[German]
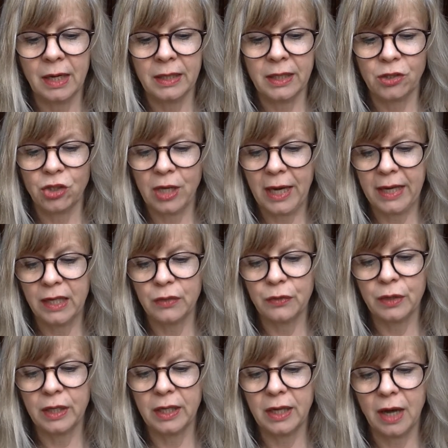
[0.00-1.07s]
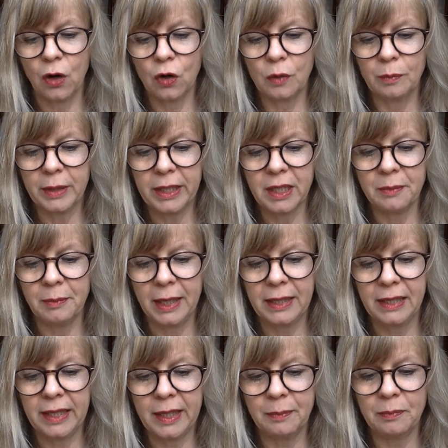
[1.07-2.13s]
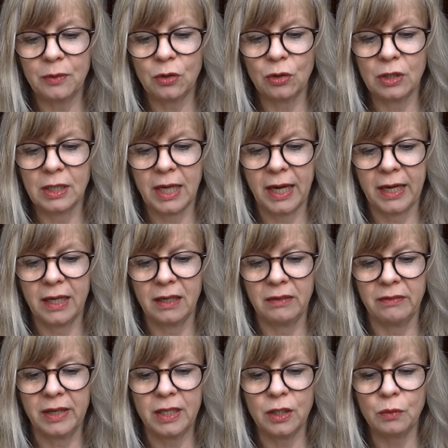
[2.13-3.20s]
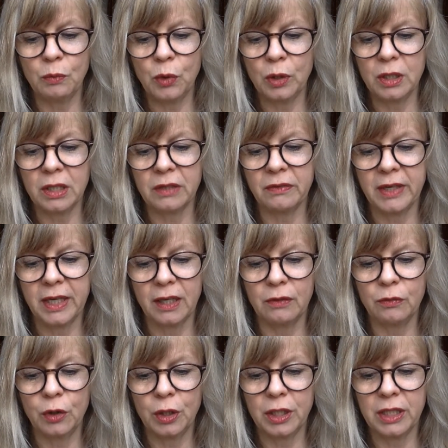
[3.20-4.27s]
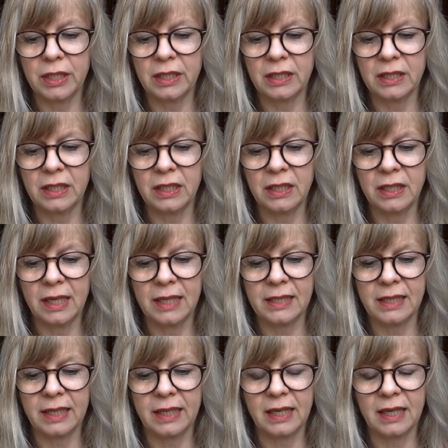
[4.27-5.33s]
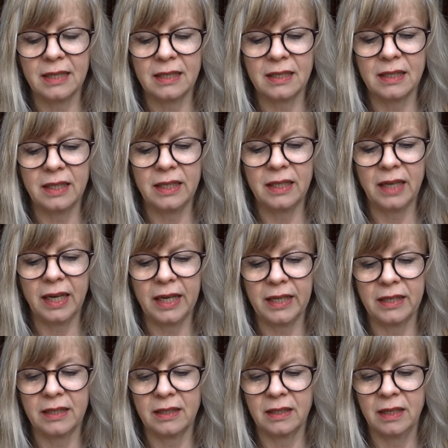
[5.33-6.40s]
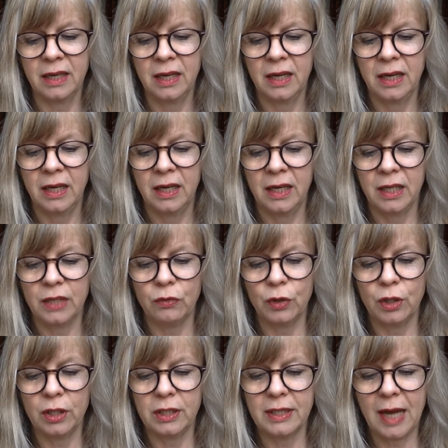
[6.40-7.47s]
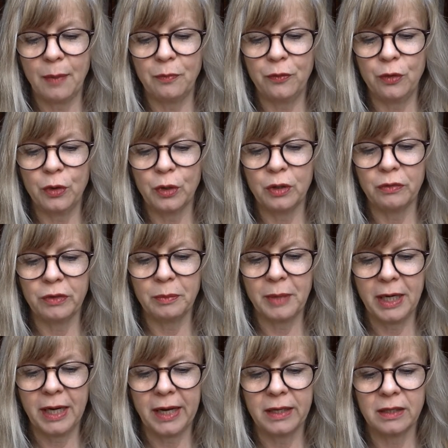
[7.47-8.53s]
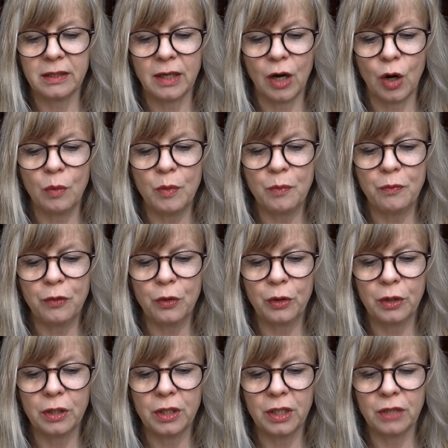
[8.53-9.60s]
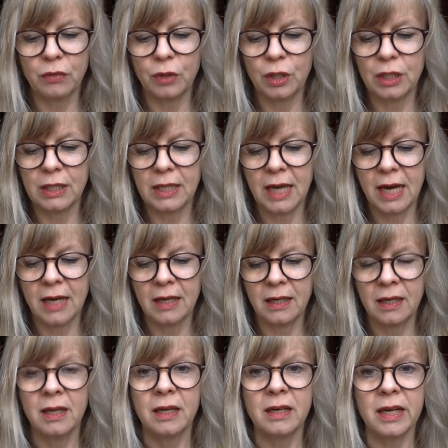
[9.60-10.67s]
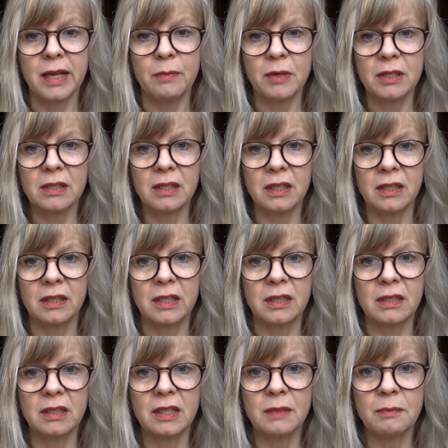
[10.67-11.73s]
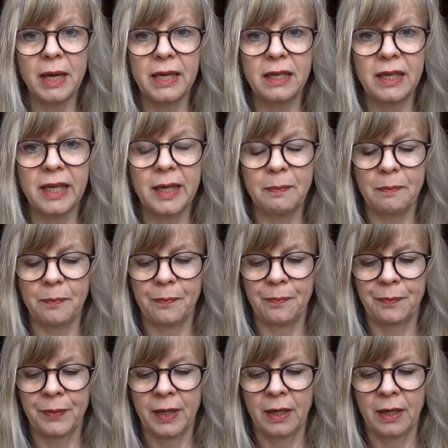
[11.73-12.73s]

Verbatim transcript: Das scheint für den Augenblick mein Leben zu sein. Wenn es möglich wäre, würde ich es Ihnen als ein Ganzes hinreichen. Ich würde es abpflücken, wie man eine Traube pflückt. Ich würde sagen, nehmen Sie, dies ist mein Leben.